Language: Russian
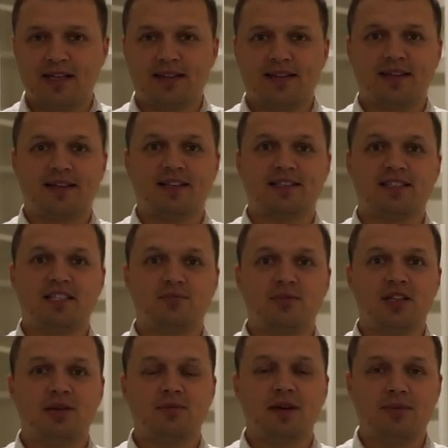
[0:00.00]
так как здесь
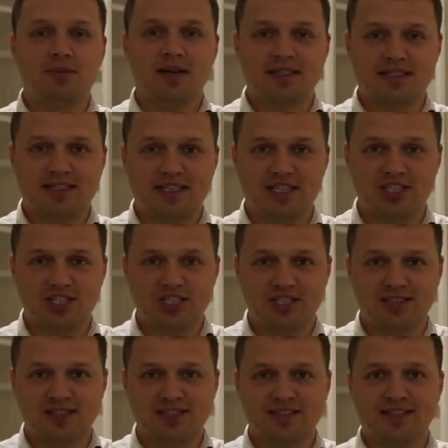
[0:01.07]
была борьба за
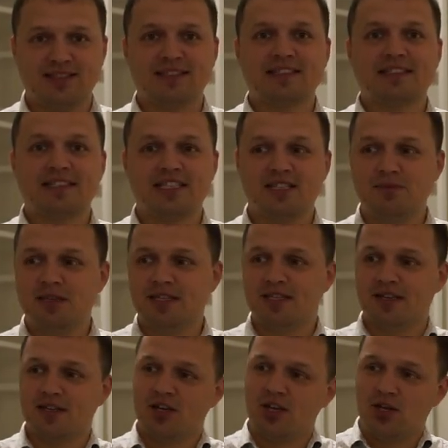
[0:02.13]
каждый э,
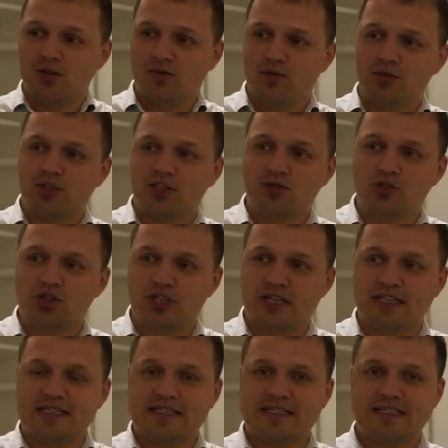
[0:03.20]
сантиметр. Вот эту
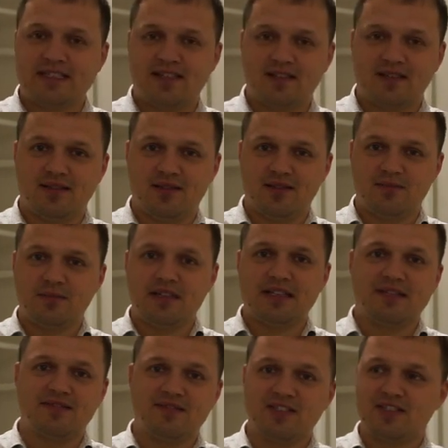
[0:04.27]
часть э,
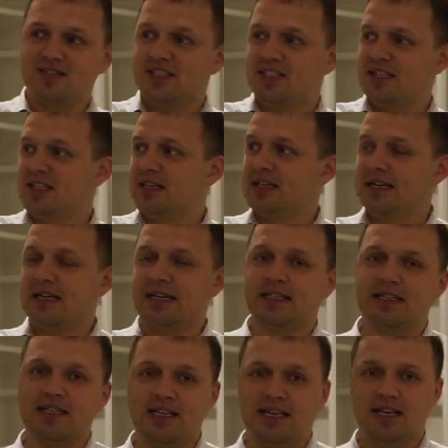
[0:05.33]
мы возводили,
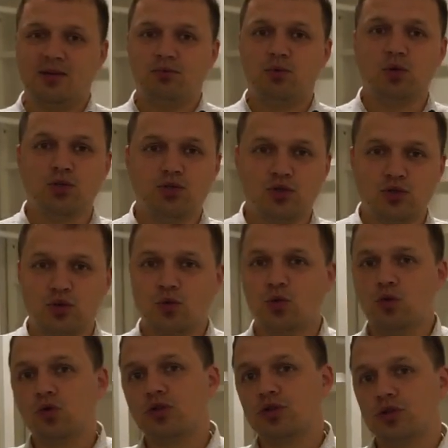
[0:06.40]
отделяли полностью
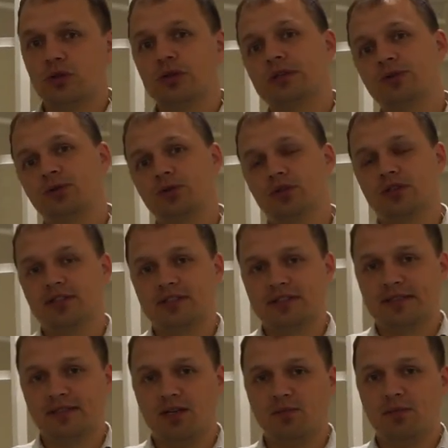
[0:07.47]
кухню от
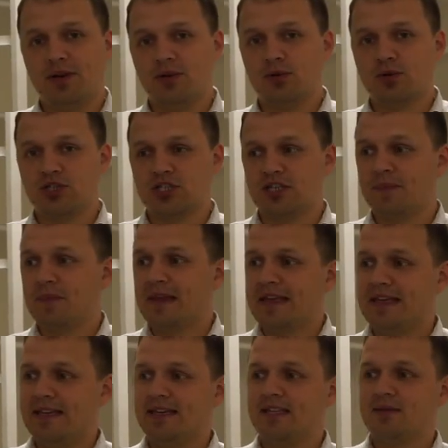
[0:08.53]
прихожей,
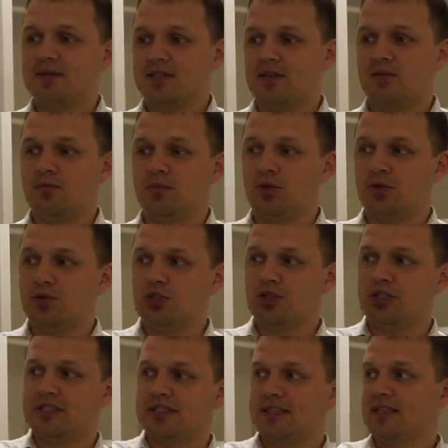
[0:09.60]
и тем самым
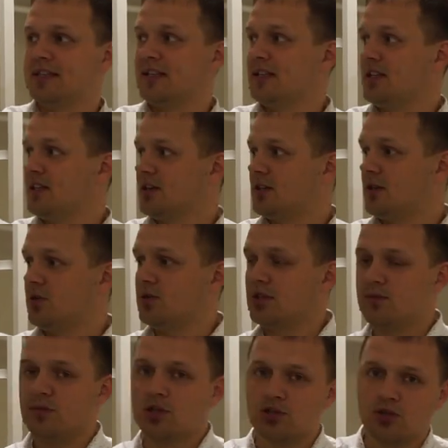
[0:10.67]
получился такой вот
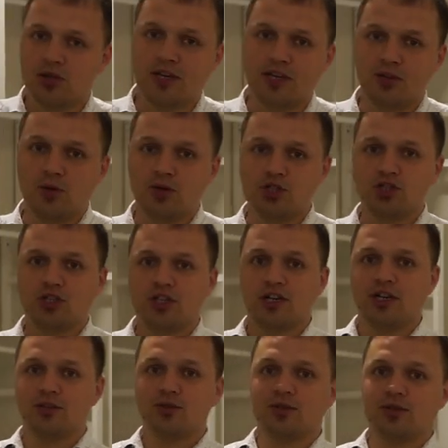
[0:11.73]
небольшой коридорчик,
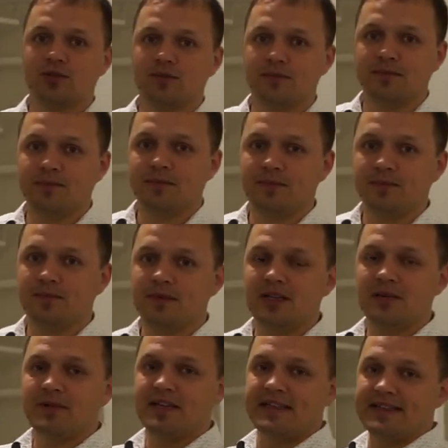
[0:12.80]
который
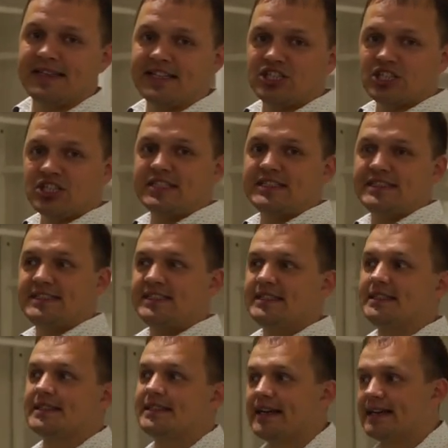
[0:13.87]
было принято решение
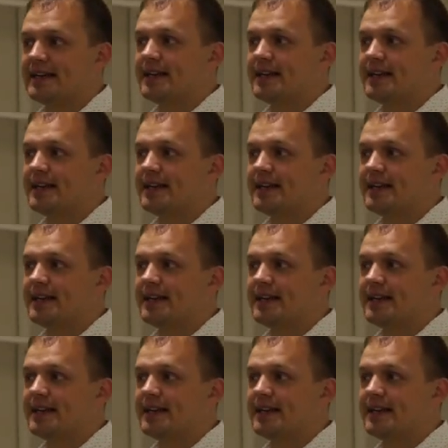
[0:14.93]
сделать как